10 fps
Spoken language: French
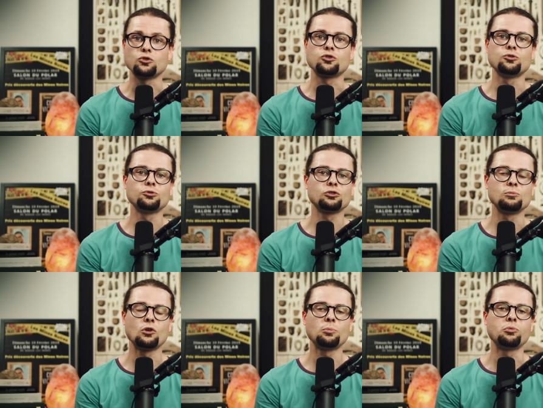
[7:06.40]

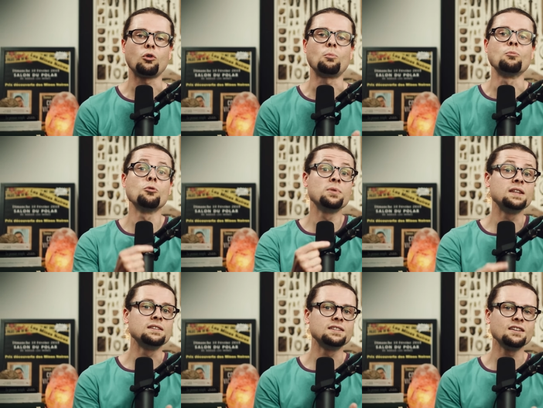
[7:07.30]
justement pour
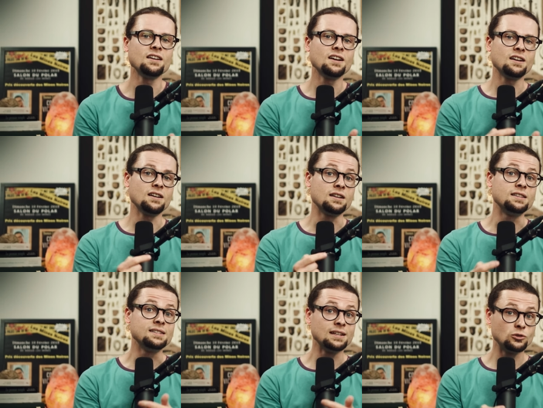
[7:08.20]
mobiliser les
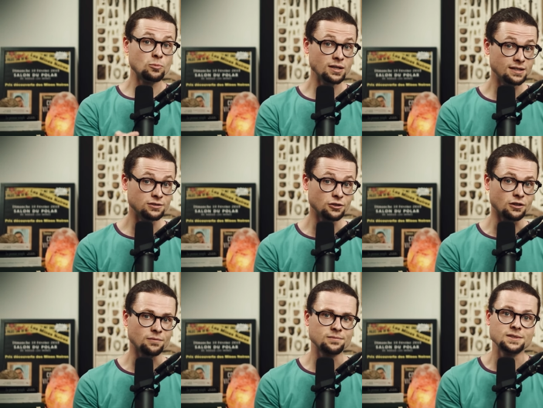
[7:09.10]
dizaines de
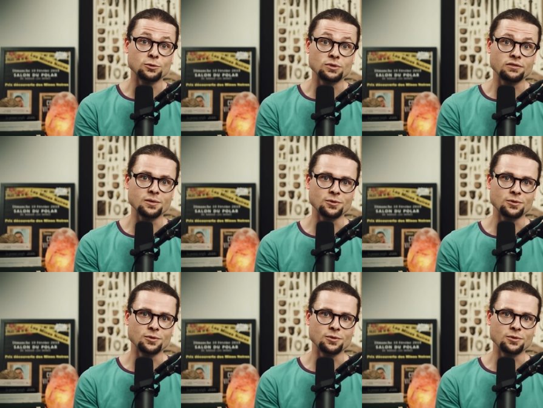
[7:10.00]
bâtisseurs. C'est tout à fait